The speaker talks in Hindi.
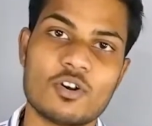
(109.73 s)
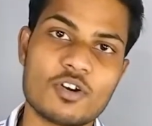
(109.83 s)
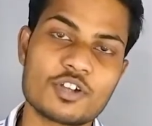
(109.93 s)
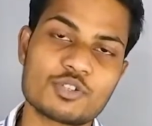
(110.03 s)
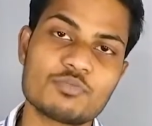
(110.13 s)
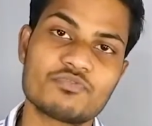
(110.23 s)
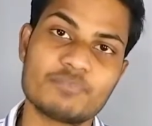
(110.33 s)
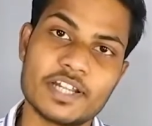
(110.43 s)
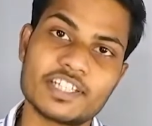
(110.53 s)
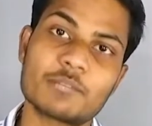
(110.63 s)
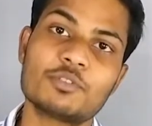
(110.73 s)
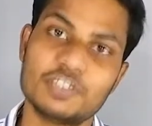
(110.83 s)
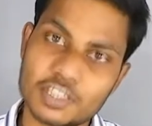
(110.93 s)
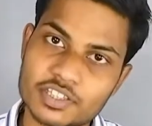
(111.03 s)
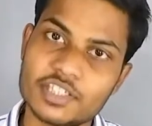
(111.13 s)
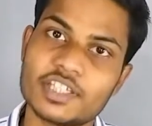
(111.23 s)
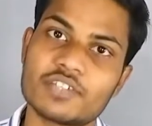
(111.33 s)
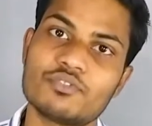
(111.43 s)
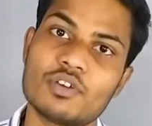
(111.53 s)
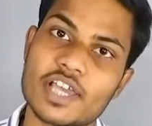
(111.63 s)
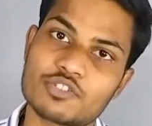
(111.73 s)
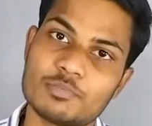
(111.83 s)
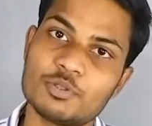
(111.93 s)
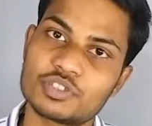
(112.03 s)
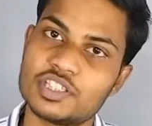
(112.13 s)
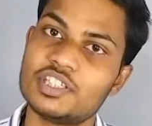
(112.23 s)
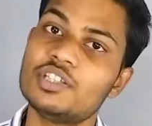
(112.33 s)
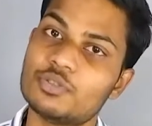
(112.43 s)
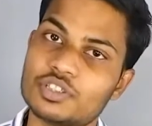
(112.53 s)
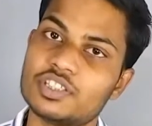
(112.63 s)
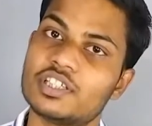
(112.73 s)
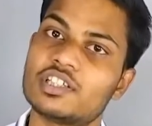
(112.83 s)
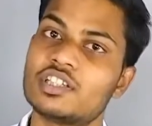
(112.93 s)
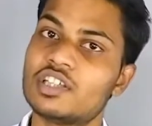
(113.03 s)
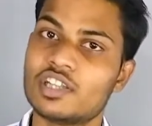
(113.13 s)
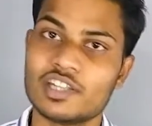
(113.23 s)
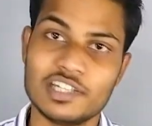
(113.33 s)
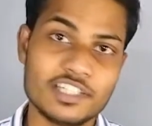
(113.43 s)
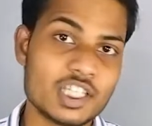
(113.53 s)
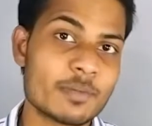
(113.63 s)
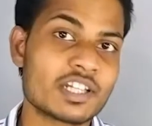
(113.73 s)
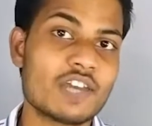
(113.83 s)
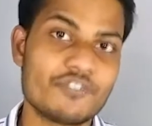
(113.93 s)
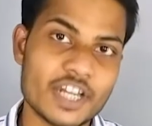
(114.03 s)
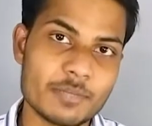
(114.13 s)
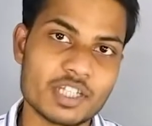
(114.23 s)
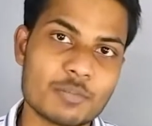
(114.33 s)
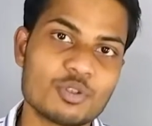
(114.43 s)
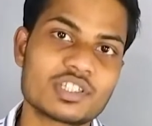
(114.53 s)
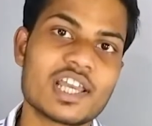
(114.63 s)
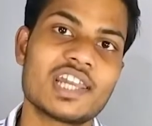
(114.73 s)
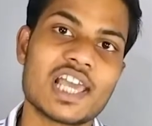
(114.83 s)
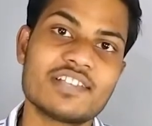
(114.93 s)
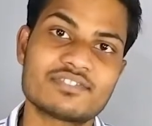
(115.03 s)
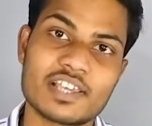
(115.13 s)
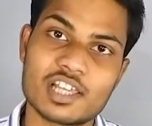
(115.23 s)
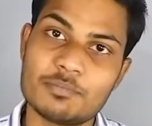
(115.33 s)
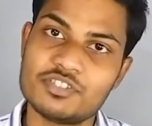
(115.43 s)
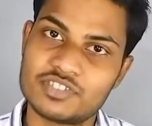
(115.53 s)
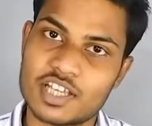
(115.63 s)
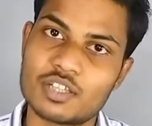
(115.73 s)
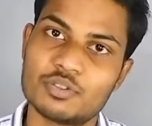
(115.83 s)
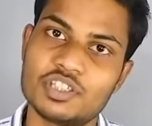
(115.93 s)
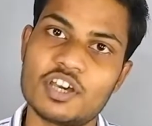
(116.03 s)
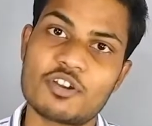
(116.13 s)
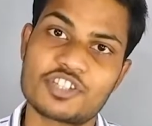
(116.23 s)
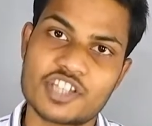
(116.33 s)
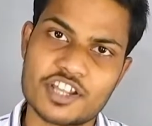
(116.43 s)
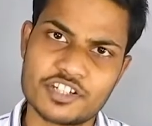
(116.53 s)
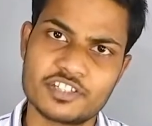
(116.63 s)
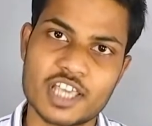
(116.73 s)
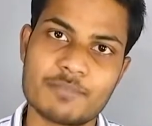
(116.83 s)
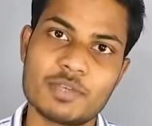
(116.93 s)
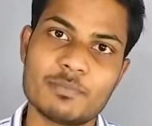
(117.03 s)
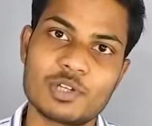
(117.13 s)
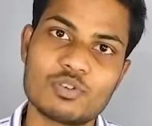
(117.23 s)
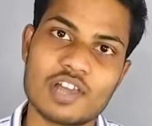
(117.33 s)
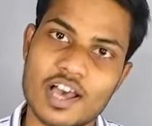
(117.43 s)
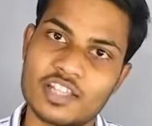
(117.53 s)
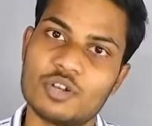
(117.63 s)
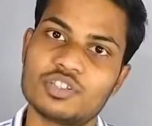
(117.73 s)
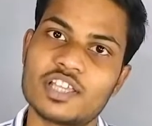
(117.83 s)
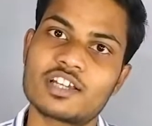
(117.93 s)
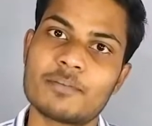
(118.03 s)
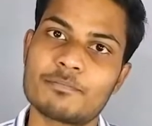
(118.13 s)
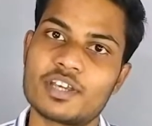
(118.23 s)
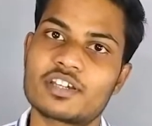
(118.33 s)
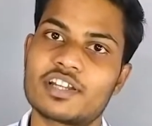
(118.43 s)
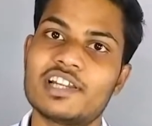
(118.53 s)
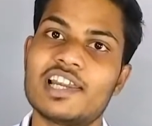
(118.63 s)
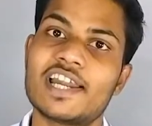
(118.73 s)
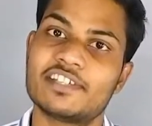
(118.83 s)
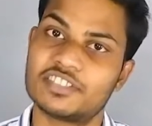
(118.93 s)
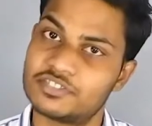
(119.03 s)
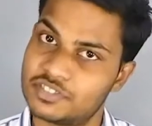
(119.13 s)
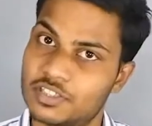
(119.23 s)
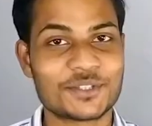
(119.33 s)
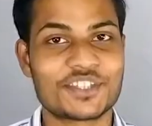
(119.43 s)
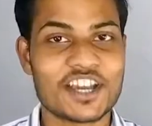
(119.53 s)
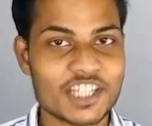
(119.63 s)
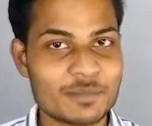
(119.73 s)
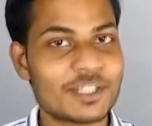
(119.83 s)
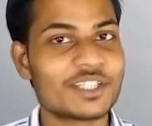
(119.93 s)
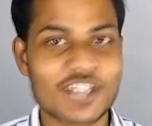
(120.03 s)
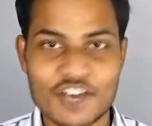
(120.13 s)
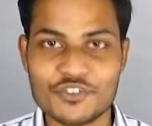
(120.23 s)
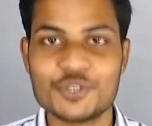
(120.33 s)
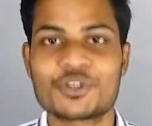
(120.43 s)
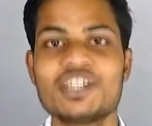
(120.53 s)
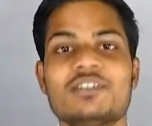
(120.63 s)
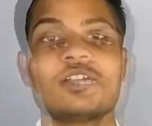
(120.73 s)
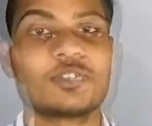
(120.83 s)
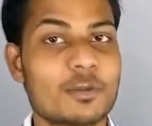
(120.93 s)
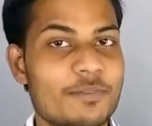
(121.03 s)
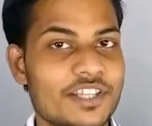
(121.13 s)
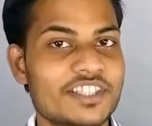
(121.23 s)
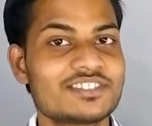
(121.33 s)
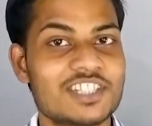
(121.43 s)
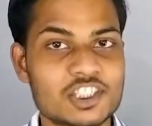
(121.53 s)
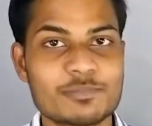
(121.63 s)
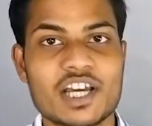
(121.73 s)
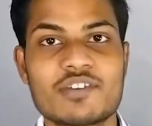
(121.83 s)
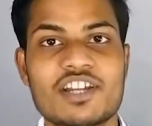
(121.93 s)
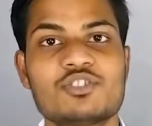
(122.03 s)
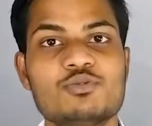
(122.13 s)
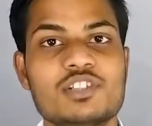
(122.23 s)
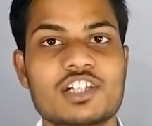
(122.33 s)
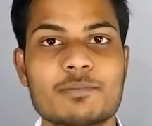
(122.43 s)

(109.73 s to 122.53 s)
और जो बैटरी आपको दिखती है वो एक्चुअल में उतनी ही होती है लिथियम आयन का वेट भी कम होता है लाइफ साइकिल भी ज्यादा होती है और चार्जिंग टाइम भी बिल्कुल आधा होता है कंपेयर करें लेड एसिड से तो ज्ञान की बातें काफी हो गई तो अब बढ़ते हैं इस लिस्ट में आने वाले स्कूटर